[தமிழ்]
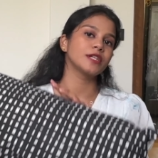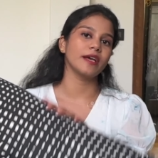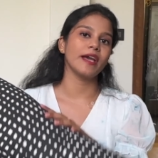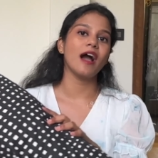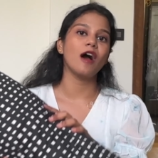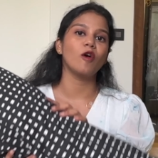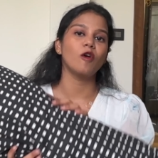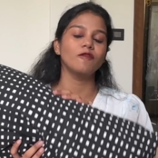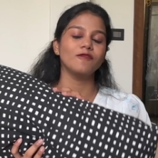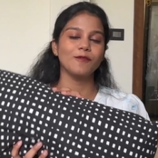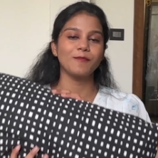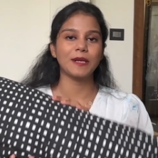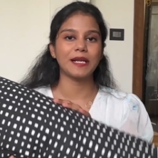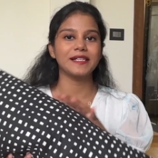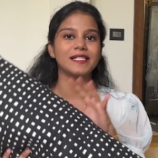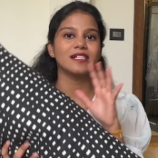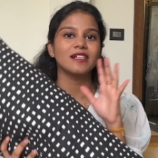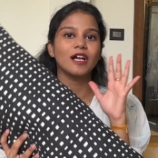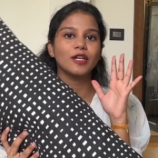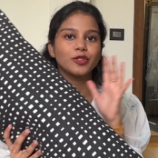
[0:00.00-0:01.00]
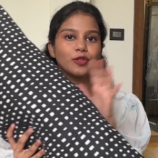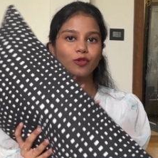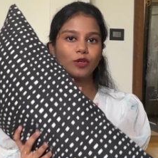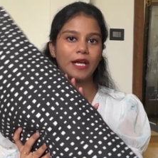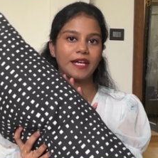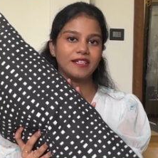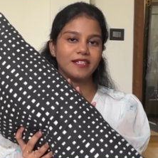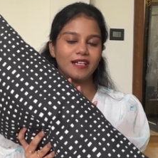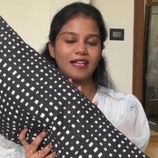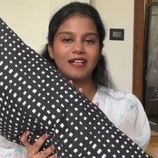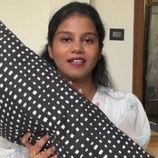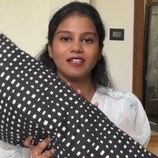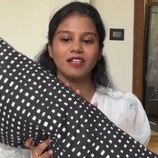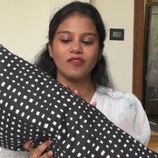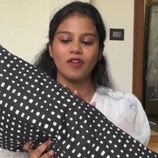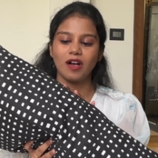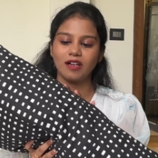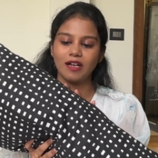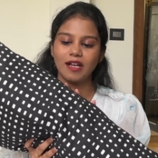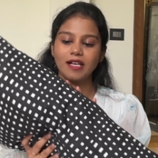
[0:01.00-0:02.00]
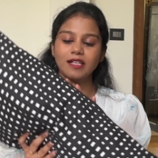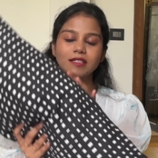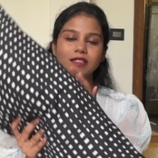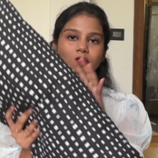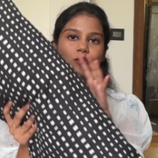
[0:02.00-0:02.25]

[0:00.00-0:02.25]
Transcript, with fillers: சரி ஆஃபர் பிரைஸ்ல நான் டூ நைன்டி நைனுக்கு வாங்கினேன்